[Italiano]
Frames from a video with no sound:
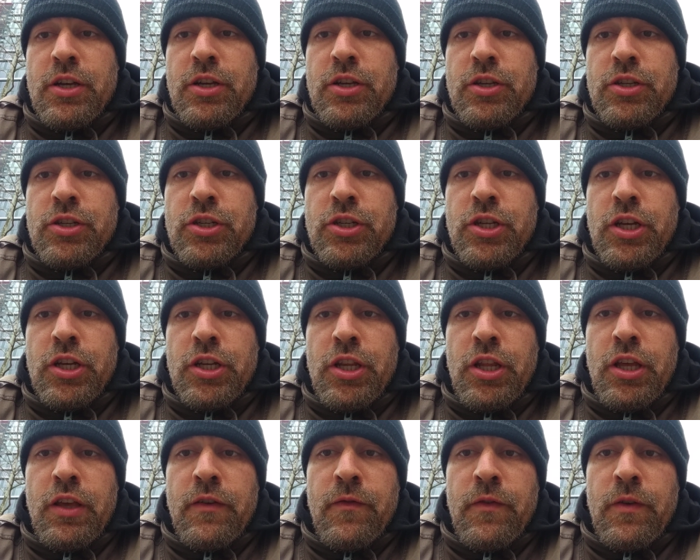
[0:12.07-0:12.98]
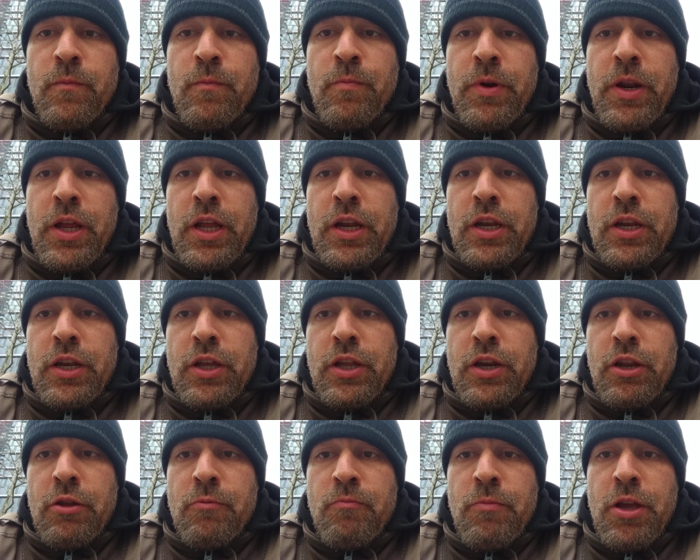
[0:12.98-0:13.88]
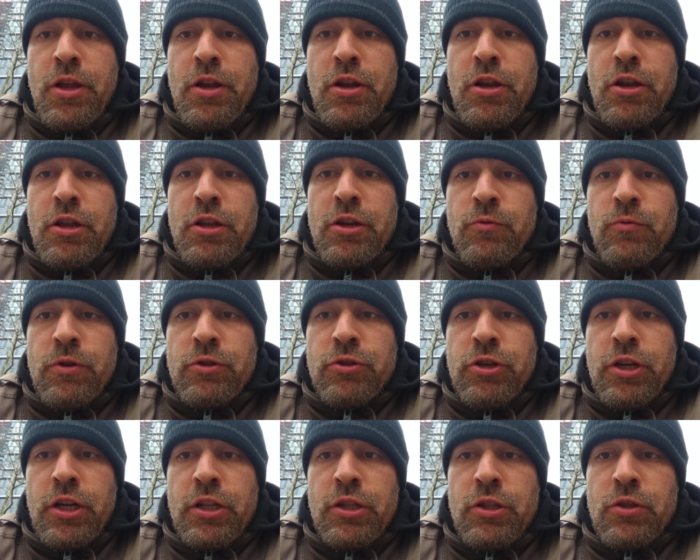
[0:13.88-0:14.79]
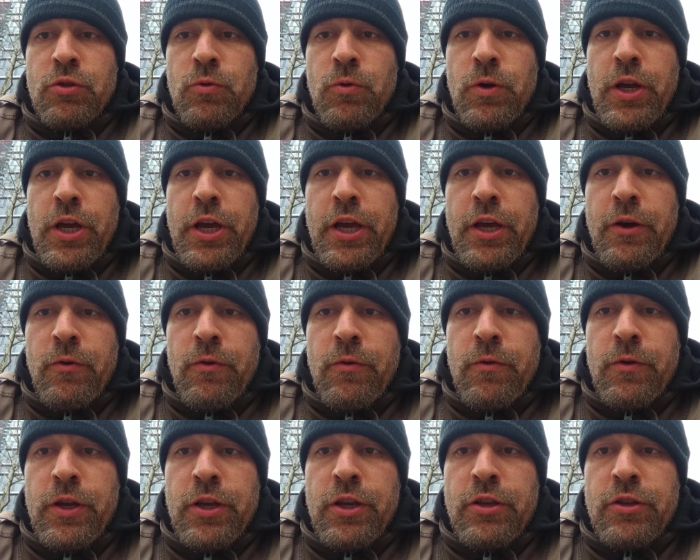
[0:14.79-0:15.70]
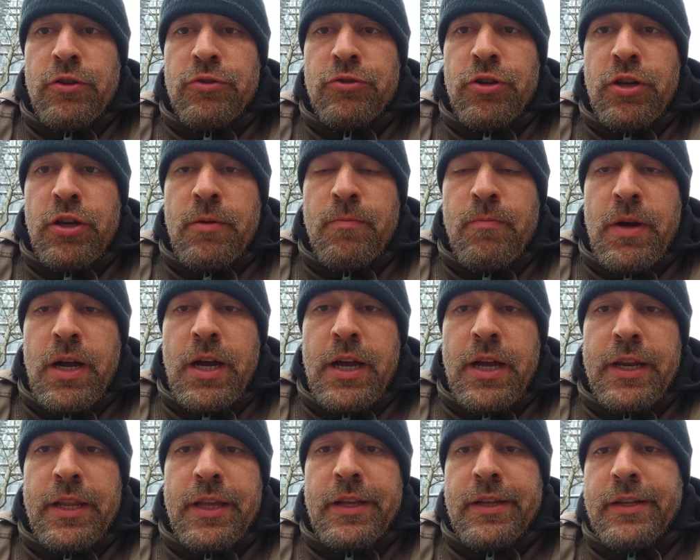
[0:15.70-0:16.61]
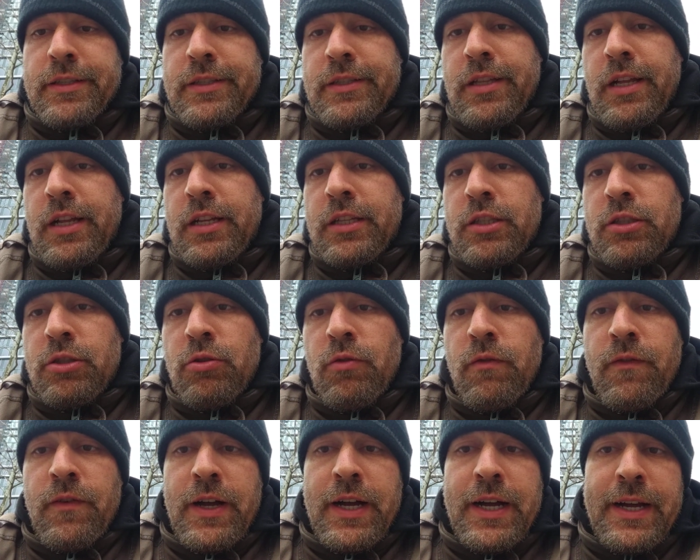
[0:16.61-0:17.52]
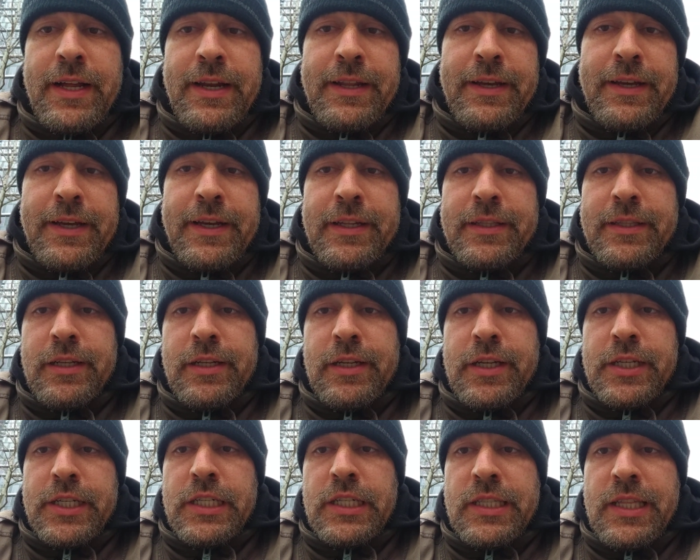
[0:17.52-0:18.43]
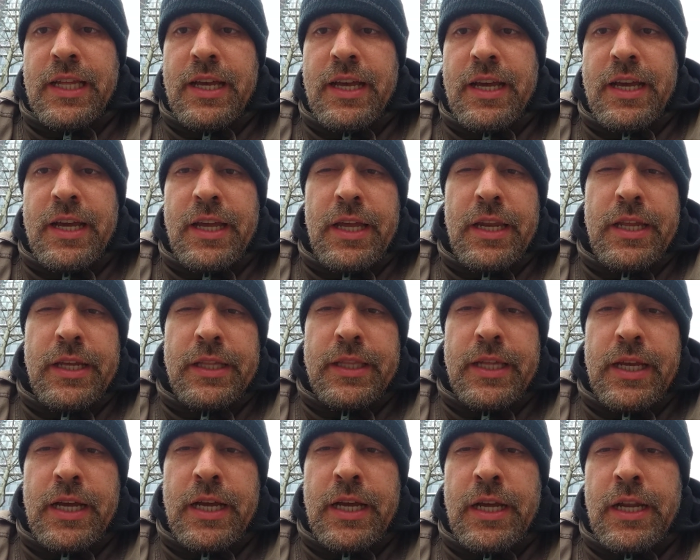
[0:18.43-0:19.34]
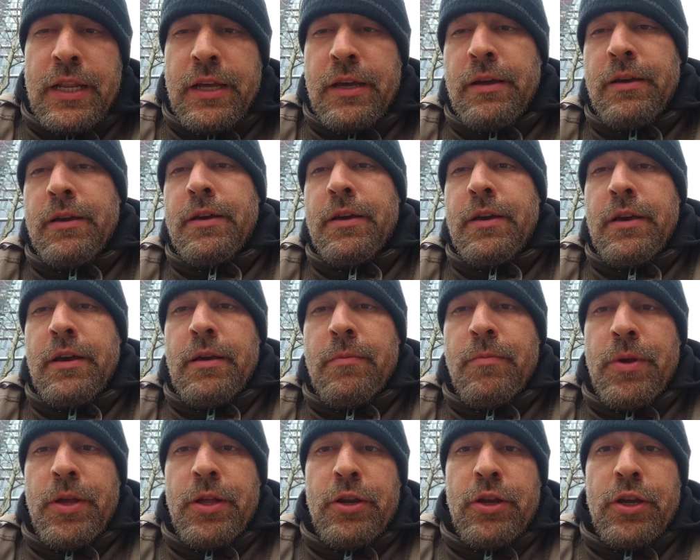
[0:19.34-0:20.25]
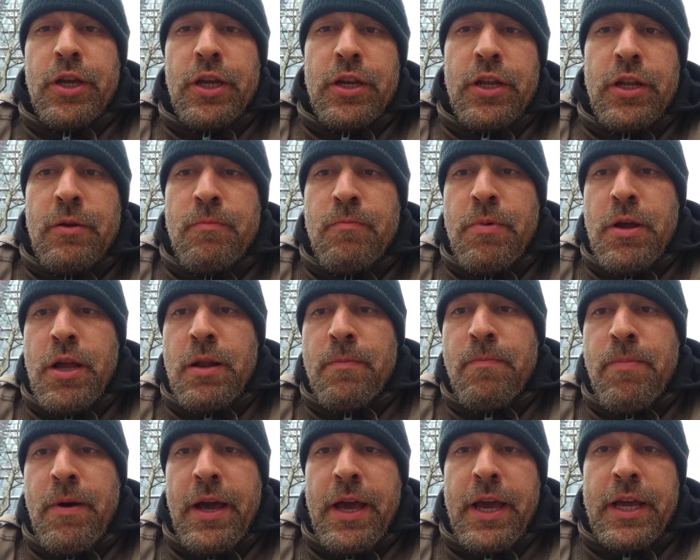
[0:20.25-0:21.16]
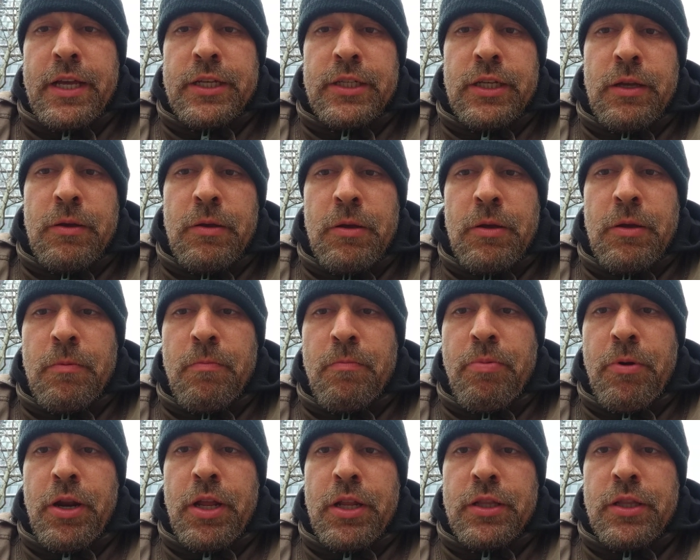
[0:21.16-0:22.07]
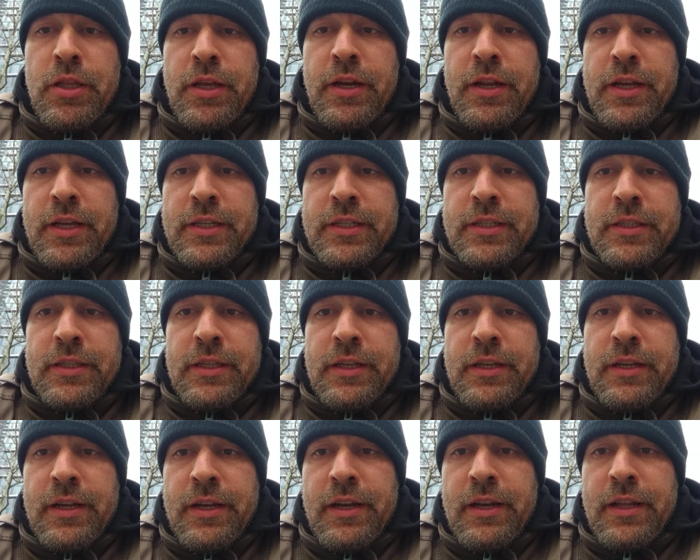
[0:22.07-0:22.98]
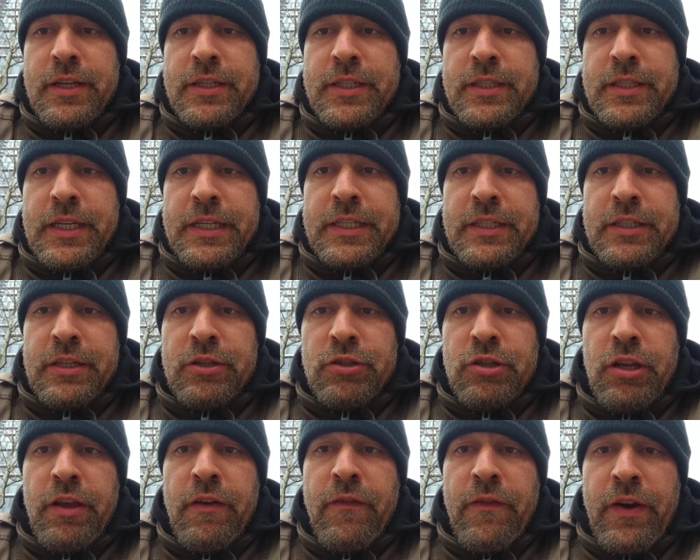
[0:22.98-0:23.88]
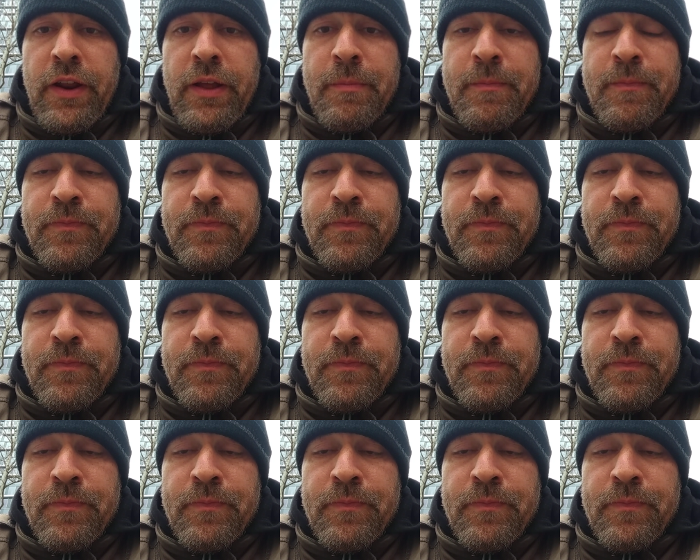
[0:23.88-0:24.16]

se devi prendere 1200 euro in Germania tanto vale che te ne stai in Italia perché nel bel paese prenderesti le stesse cifre